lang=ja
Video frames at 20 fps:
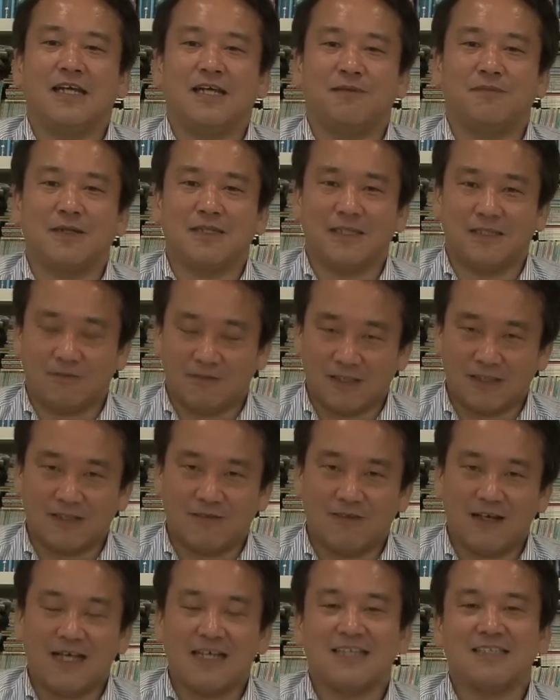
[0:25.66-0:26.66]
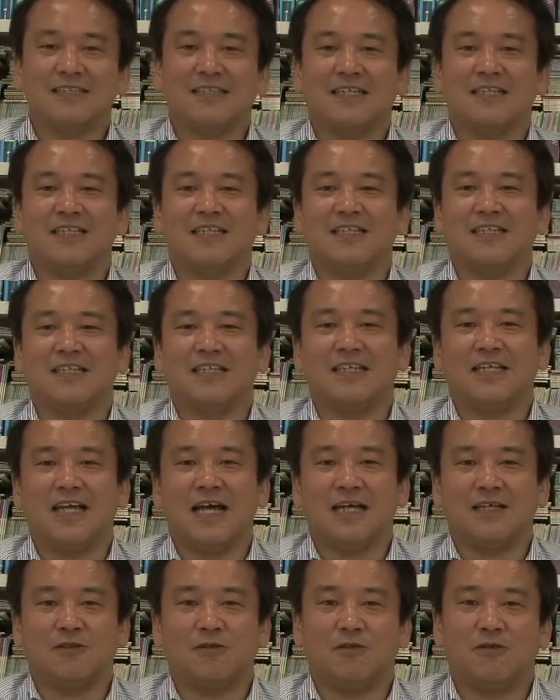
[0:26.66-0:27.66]
まだの方はぜひ
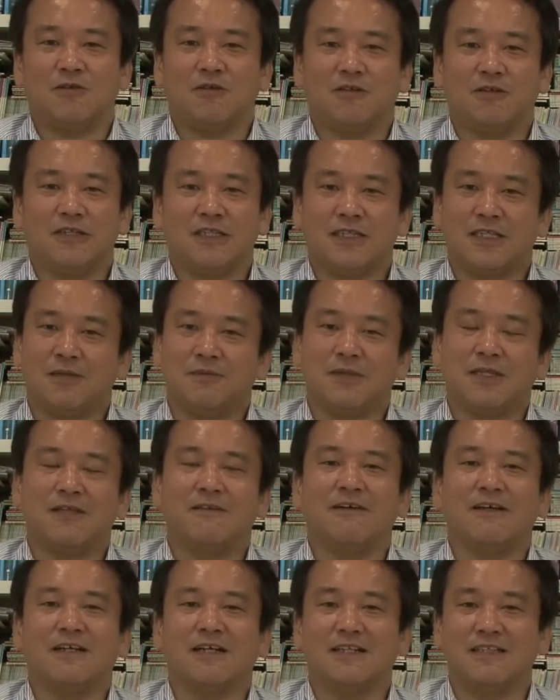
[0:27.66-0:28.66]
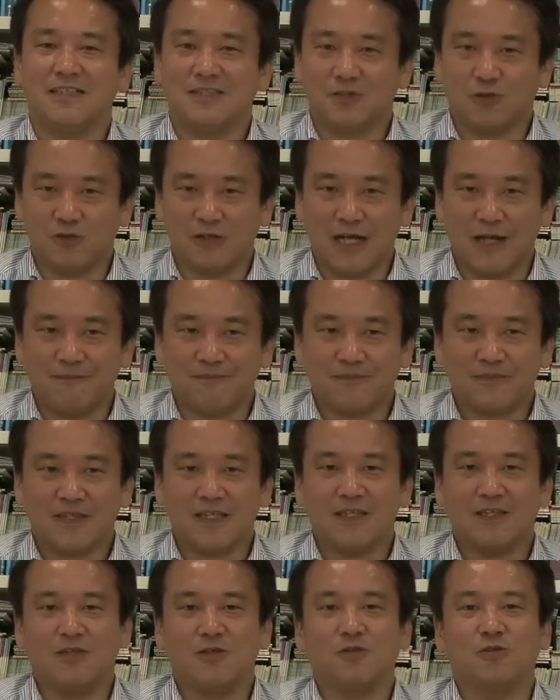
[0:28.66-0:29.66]
行ってみてはいかがでしょうか。
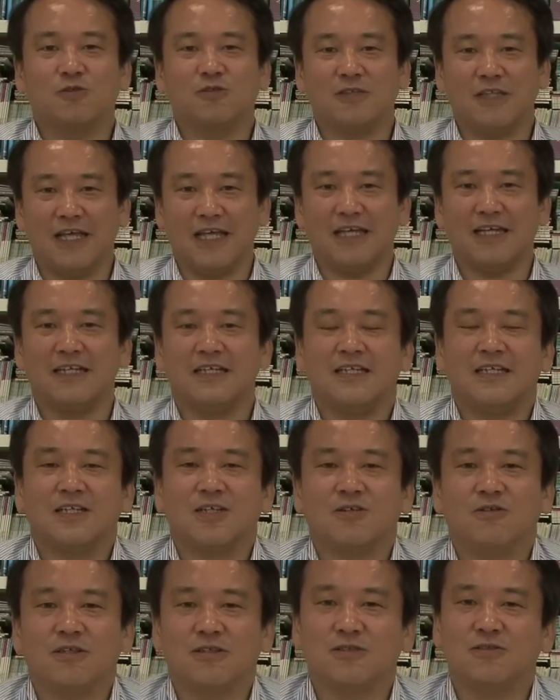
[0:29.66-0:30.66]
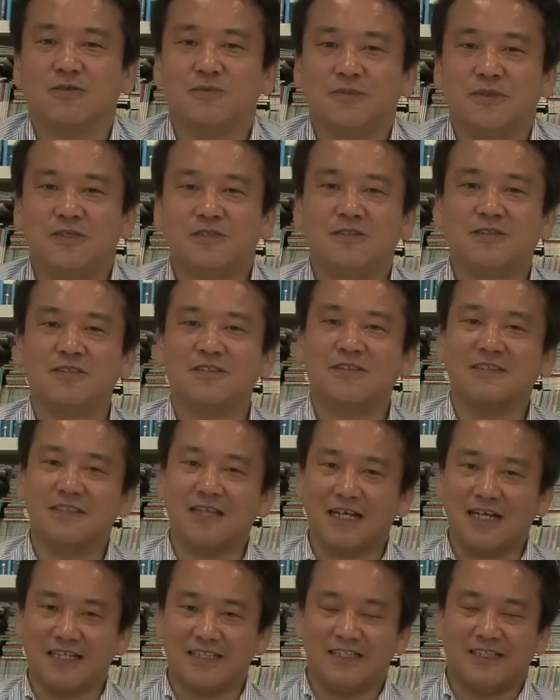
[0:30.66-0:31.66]
ということで今日はその美術つ
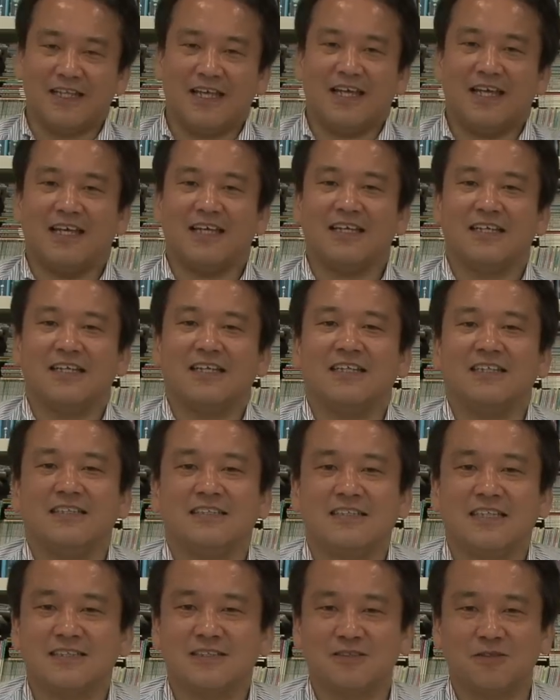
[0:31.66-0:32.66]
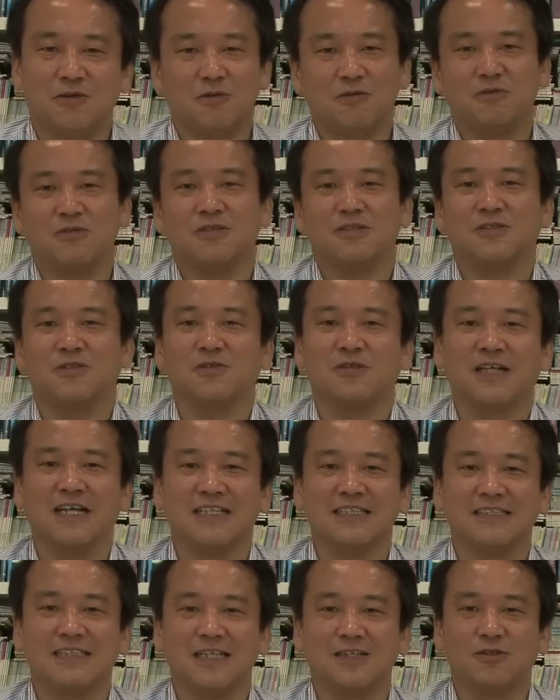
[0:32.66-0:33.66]
ながりで一冊本を紹
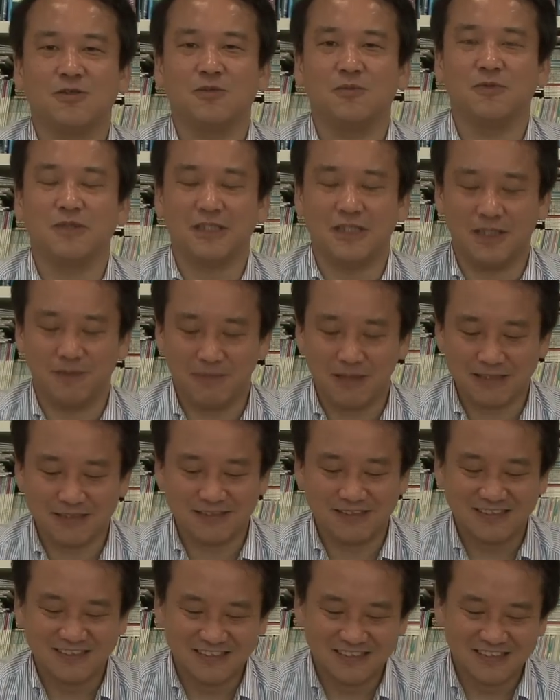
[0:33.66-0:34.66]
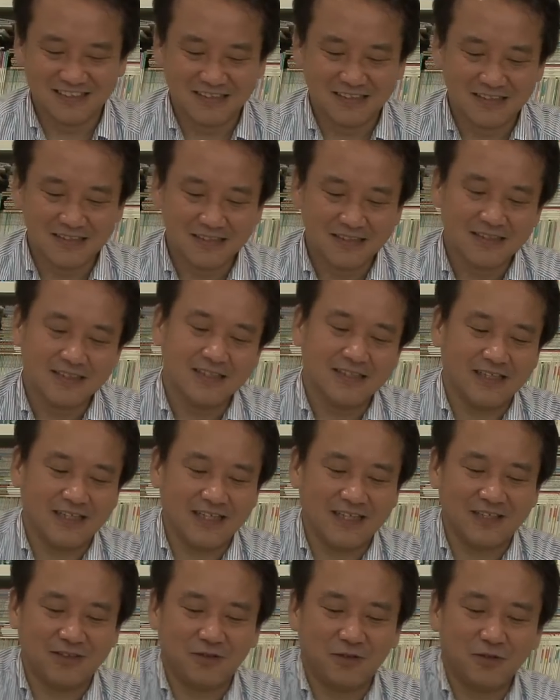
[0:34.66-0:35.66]
介したいと思っています。
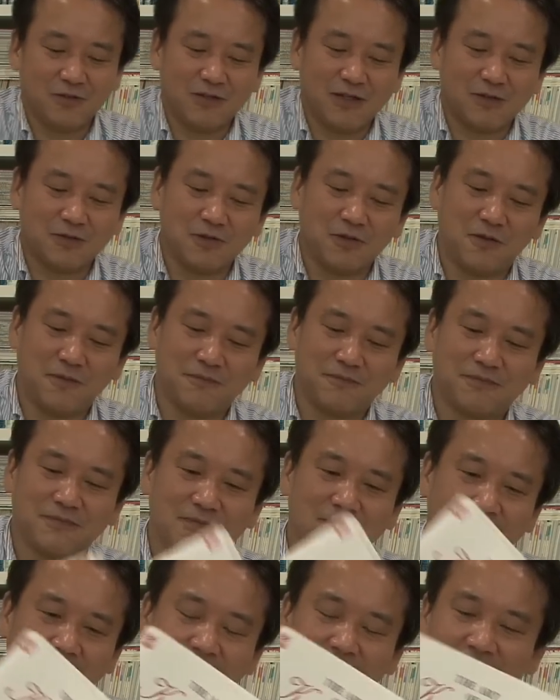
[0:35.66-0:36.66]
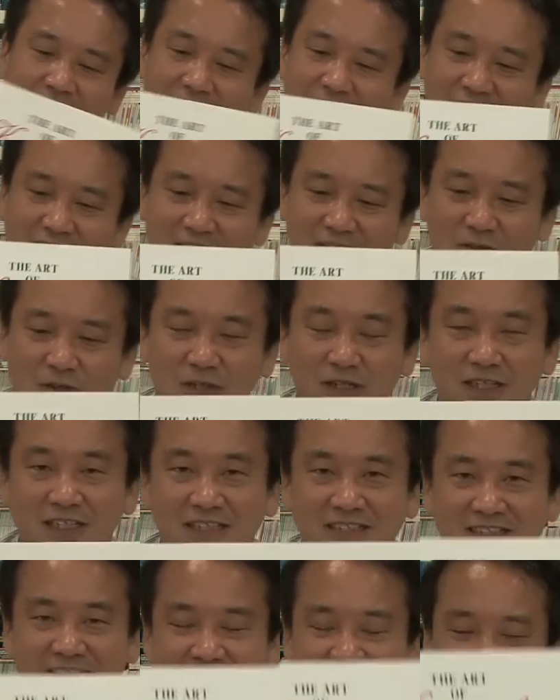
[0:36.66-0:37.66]
というのはこれ
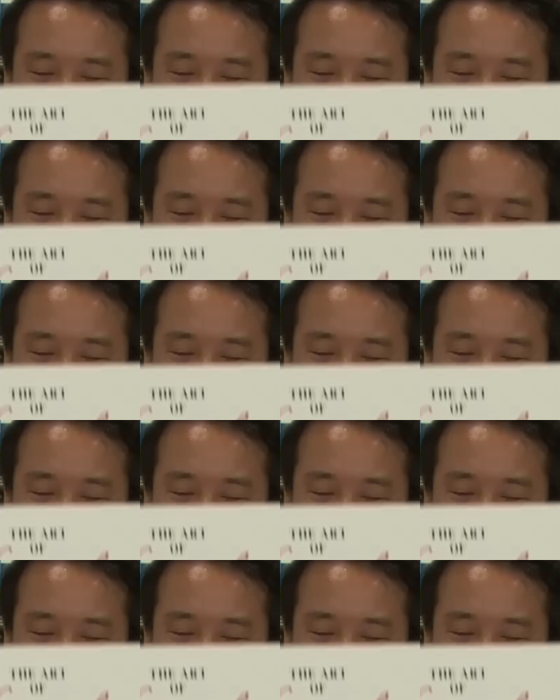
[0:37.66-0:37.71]
です。